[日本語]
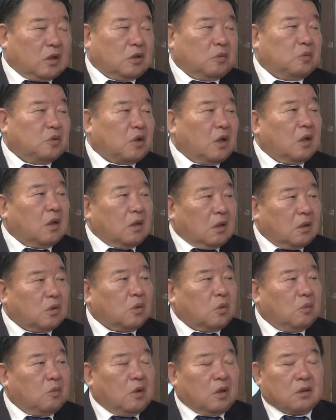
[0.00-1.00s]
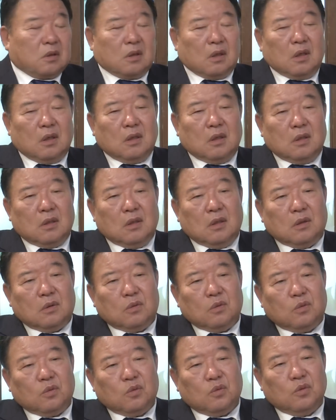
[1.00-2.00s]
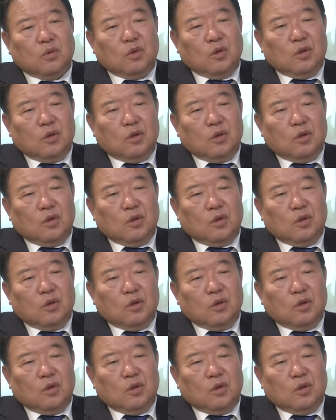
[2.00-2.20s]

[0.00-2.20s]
しみたいなねとこもあった、はい、あの